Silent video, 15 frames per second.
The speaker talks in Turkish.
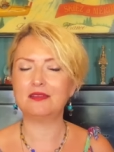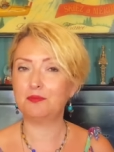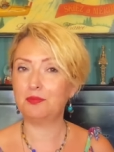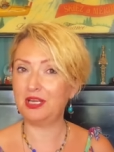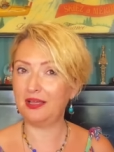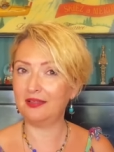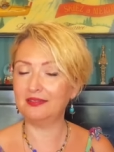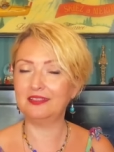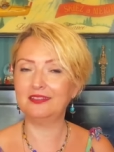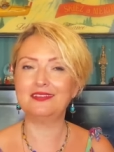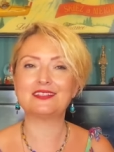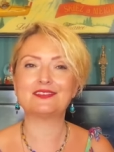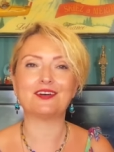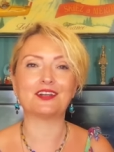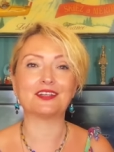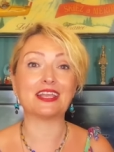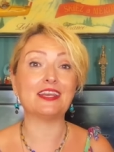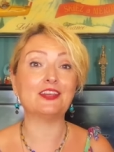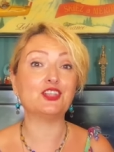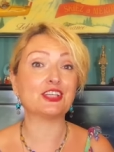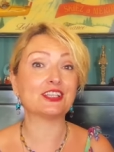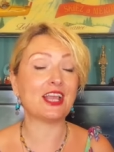planlarınız var
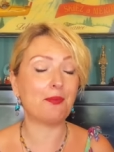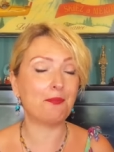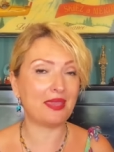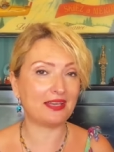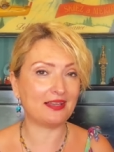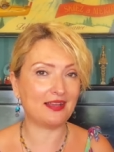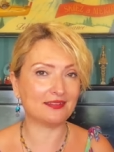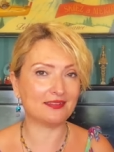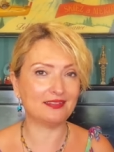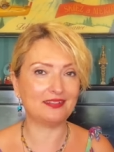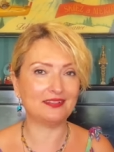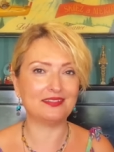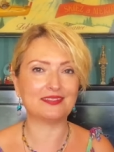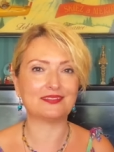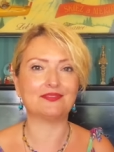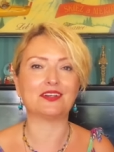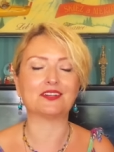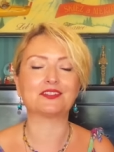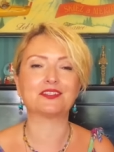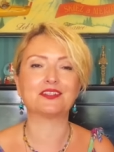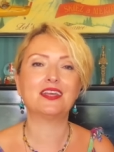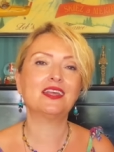gelecekten beklentileriniz
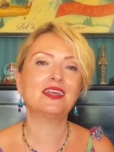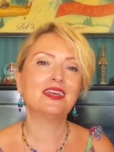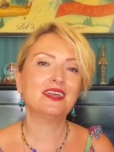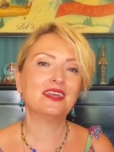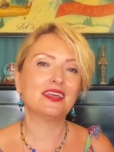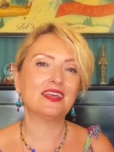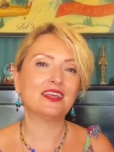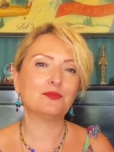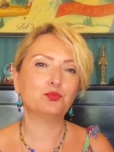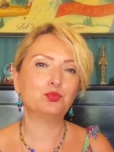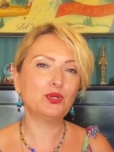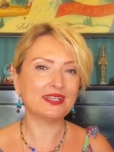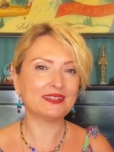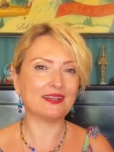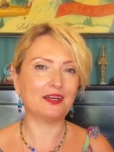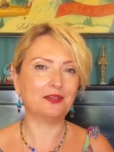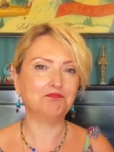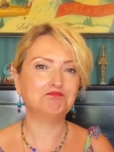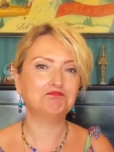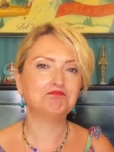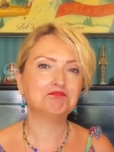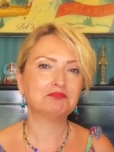var ee, burada
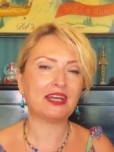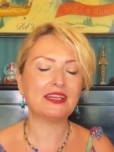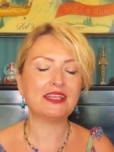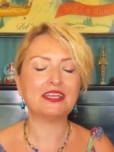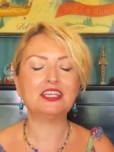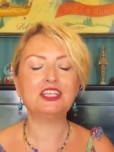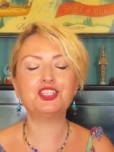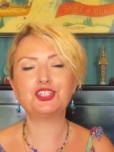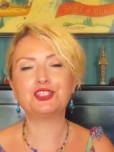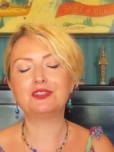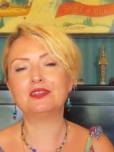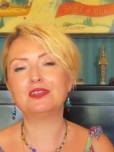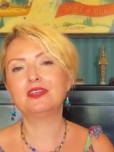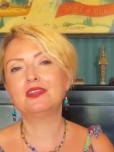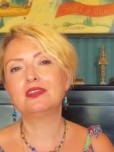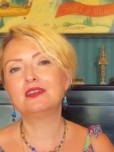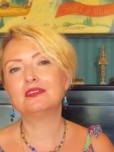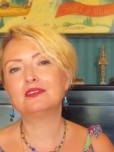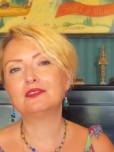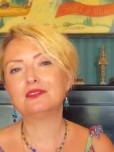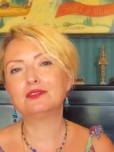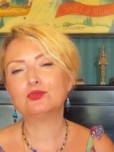hani hiç
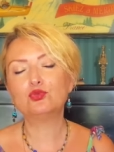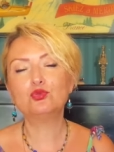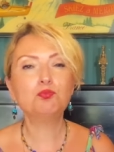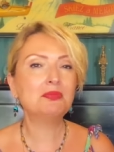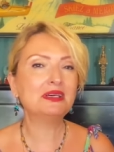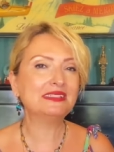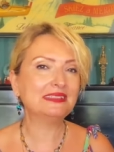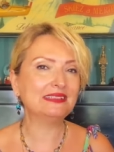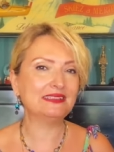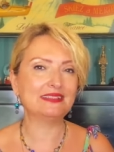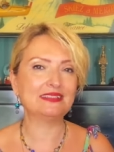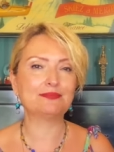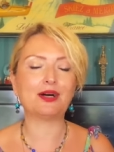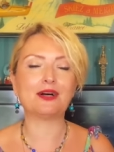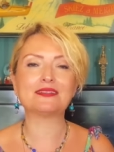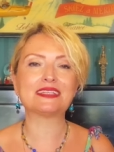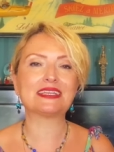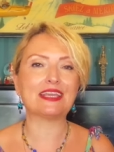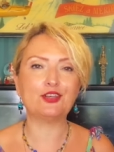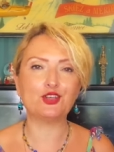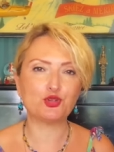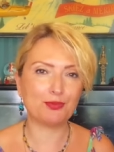ummadığınız bazı
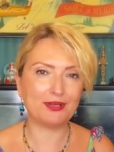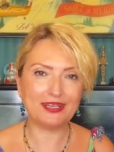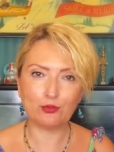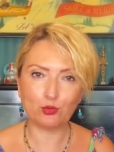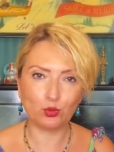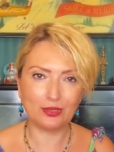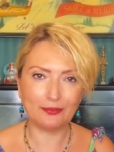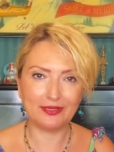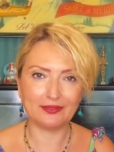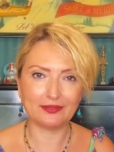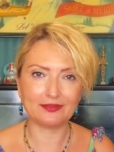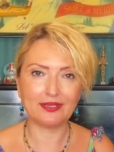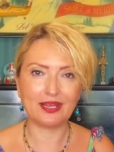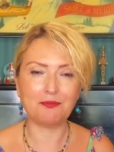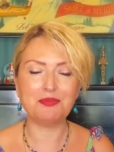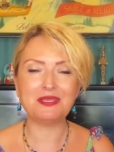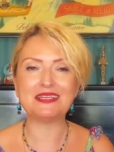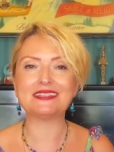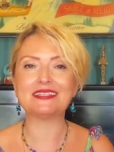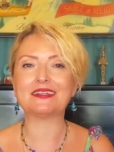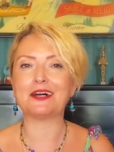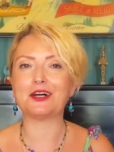gelişmeler olabilir. Yani
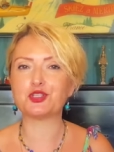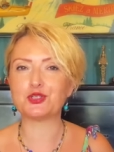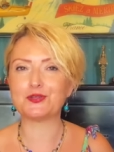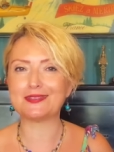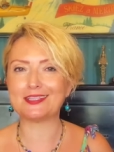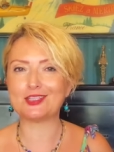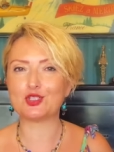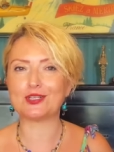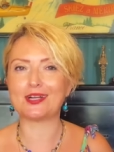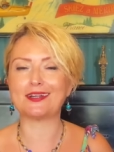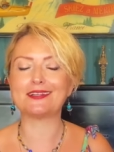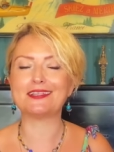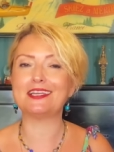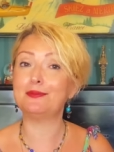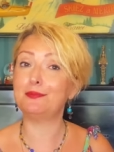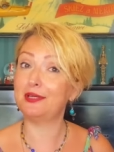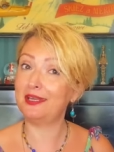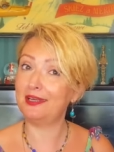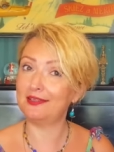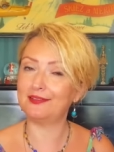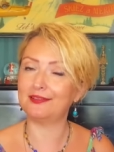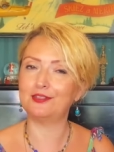birisi karşınıza çıkar, yeni
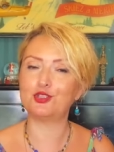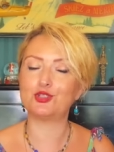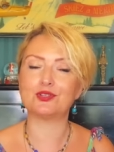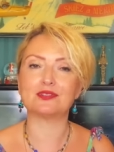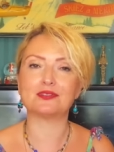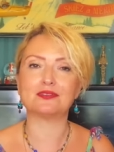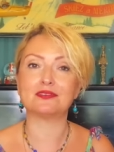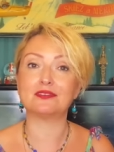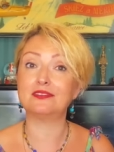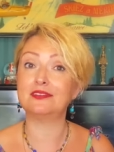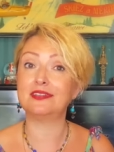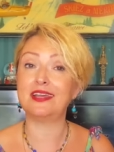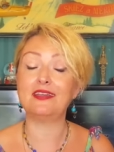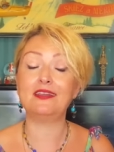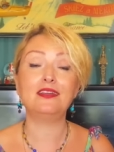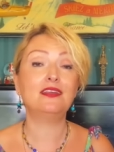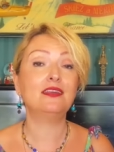biriyle tanışırsınız. Size